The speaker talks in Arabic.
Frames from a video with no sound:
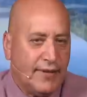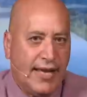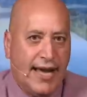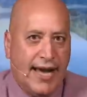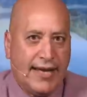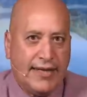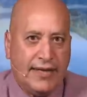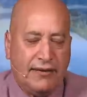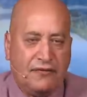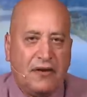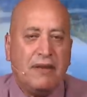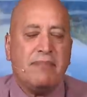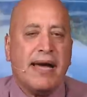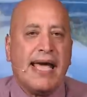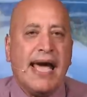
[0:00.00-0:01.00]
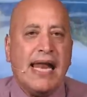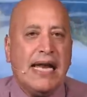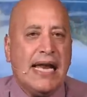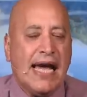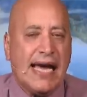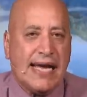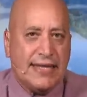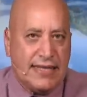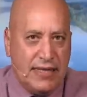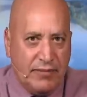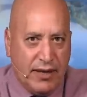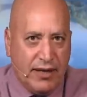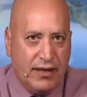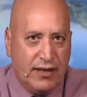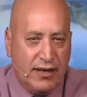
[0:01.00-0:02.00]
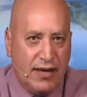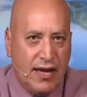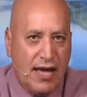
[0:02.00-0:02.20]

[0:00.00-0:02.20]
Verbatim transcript: يعني في المجال الأكاديمي